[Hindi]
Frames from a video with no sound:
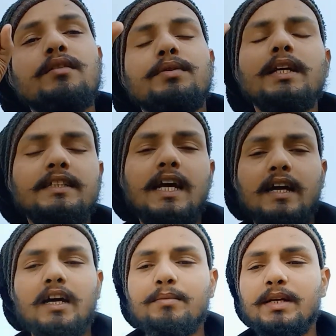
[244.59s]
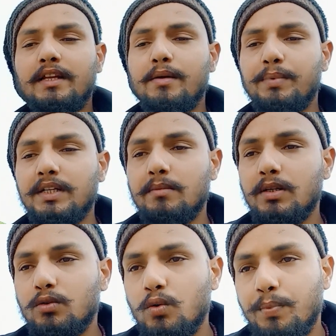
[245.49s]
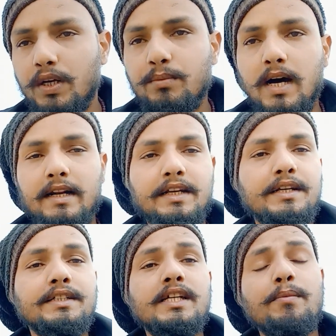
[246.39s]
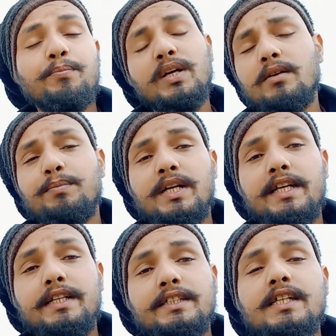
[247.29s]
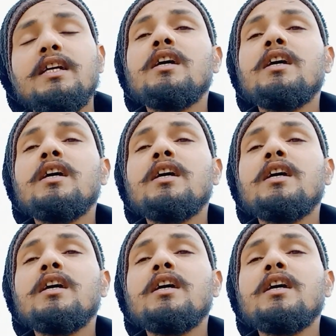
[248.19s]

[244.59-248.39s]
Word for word: फिर जाकर मेरे प्रिय बंधु परिवार के लिए फिर अपने लिए